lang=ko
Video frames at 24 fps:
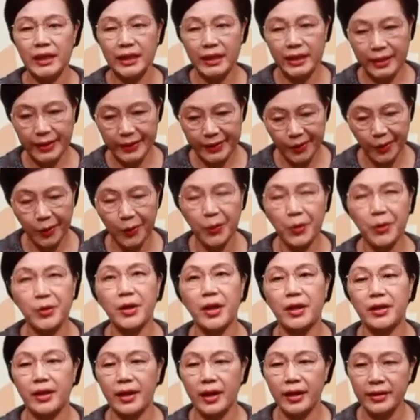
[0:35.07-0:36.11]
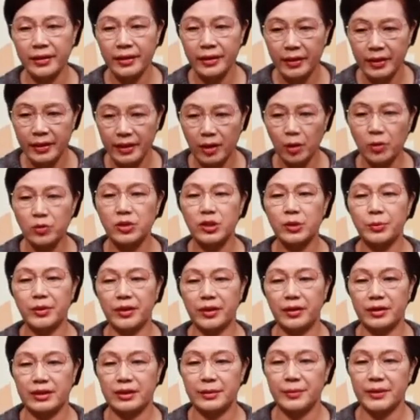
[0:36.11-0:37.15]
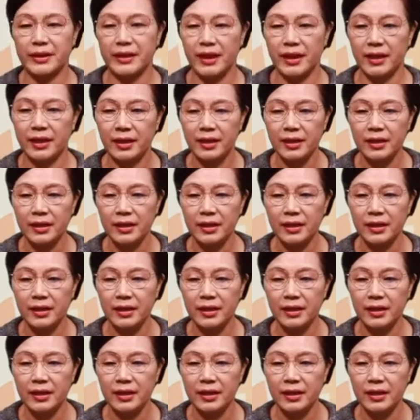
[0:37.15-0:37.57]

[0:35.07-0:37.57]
이 경건에 대한 연습인 것입니다.